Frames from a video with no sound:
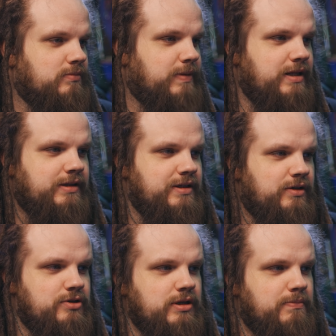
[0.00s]
понятное дело,
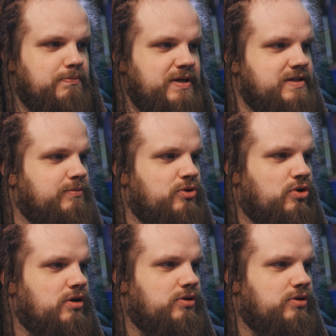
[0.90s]
что там песен много,